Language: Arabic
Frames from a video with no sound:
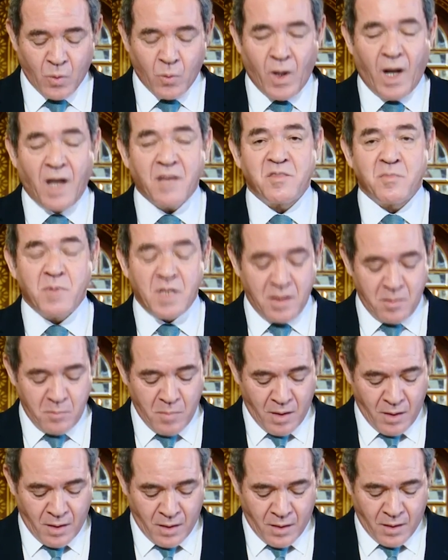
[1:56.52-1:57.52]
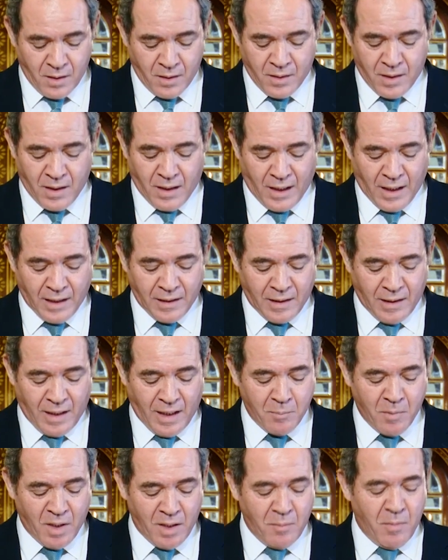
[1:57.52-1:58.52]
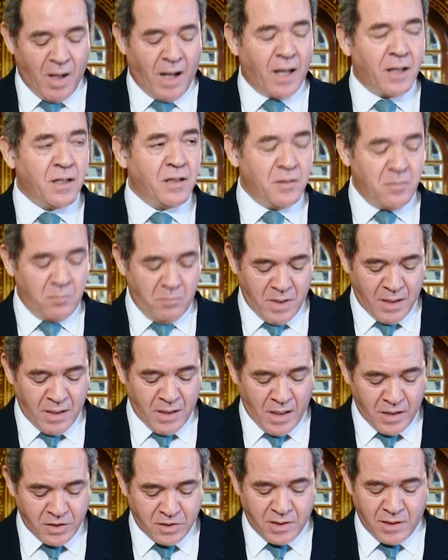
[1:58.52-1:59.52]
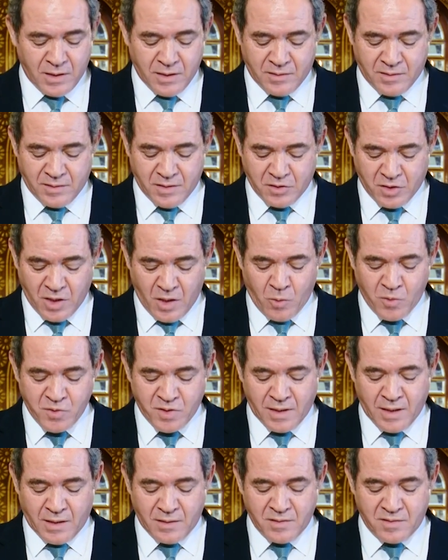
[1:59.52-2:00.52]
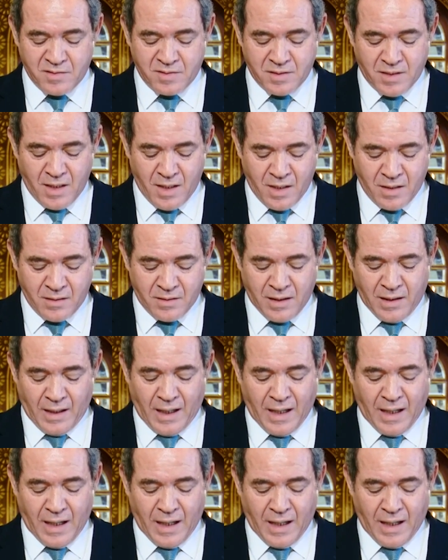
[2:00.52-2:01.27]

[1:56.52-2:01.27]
وعزمهما على العمل معا من أجل تجاوز الانسداد